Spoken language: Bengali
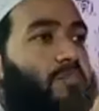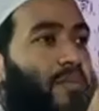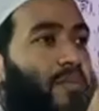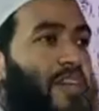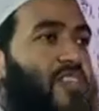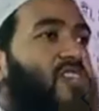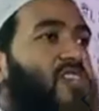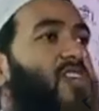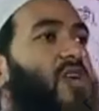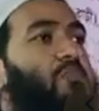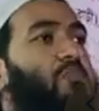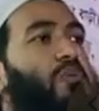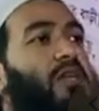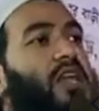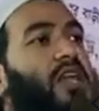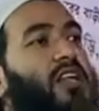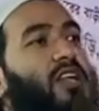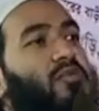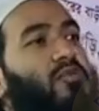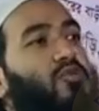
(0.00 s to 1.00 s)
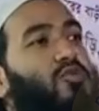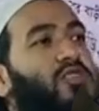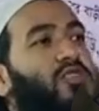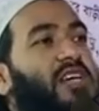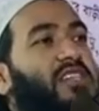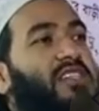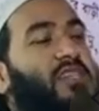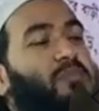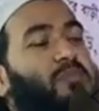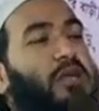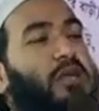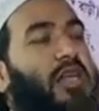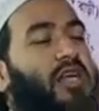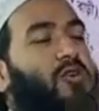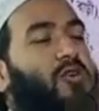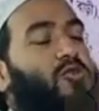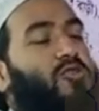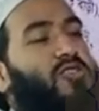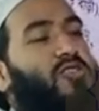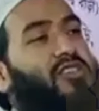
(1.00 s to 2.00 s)
পাঁচটা পিলারের মধ্যে একটা পিলার
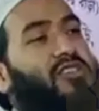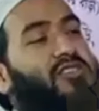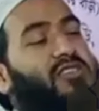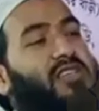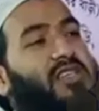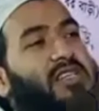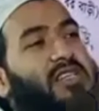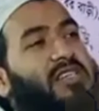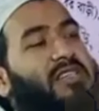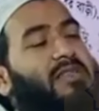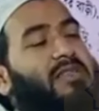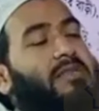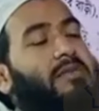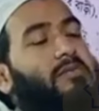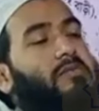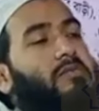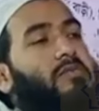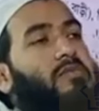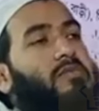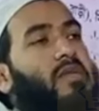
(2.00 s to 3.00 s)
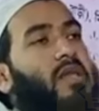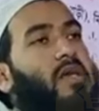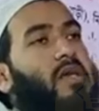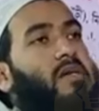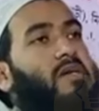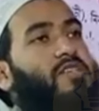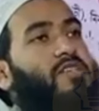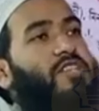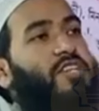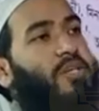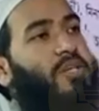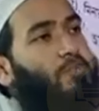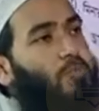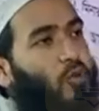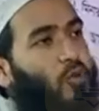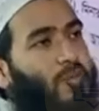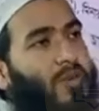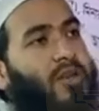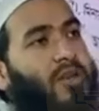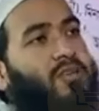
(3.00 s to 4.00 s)
হচ্ছে যে সেটা
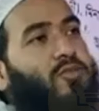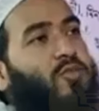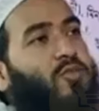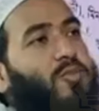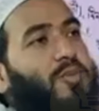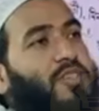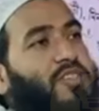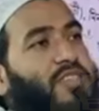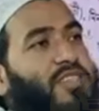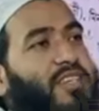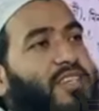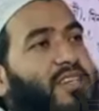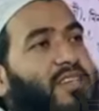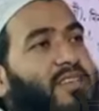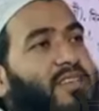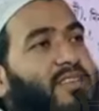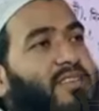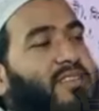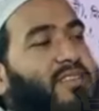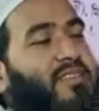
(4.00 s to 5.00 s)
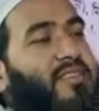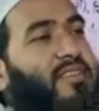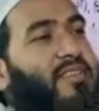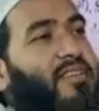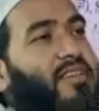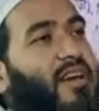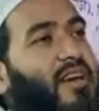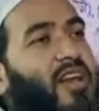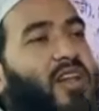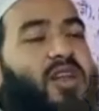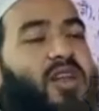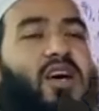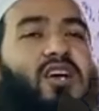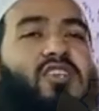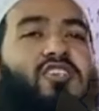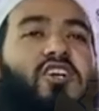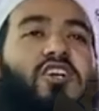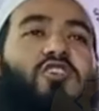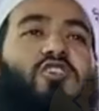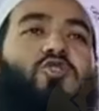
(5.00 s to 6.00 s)
প্রমাণ করবে যে আল্লাহ
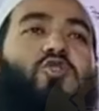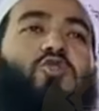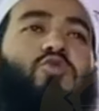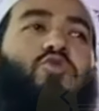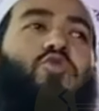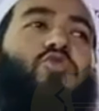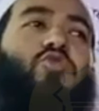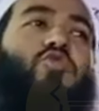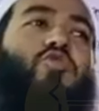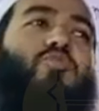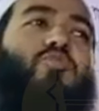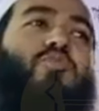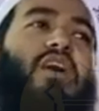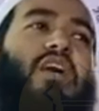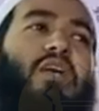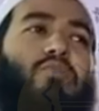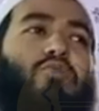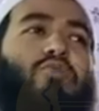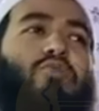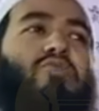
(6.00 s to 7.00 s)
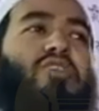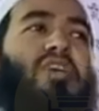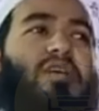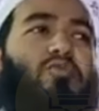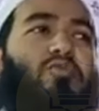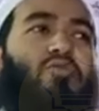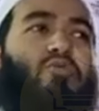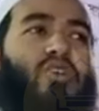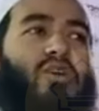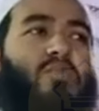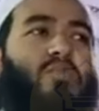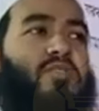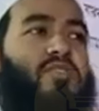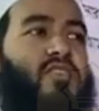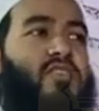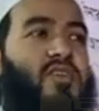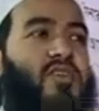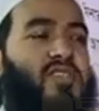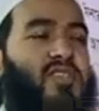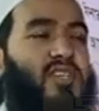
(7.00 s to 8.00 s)
ছাড়া সত্য কোনো মায়াবুদ না এবং মোহাম্মদ
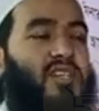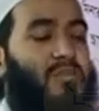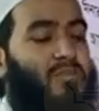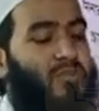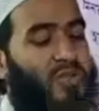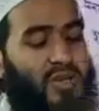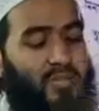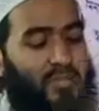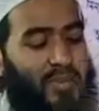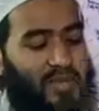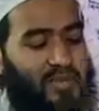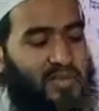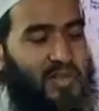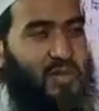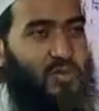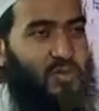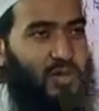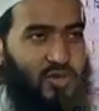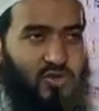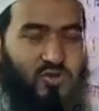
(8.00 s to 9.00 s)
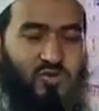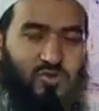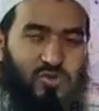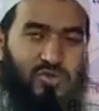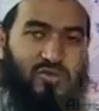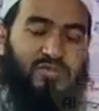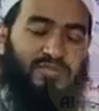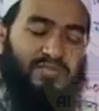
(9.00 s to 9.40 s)
সাল্লাহ সাল্লাম তার বান্দা ও রাসুল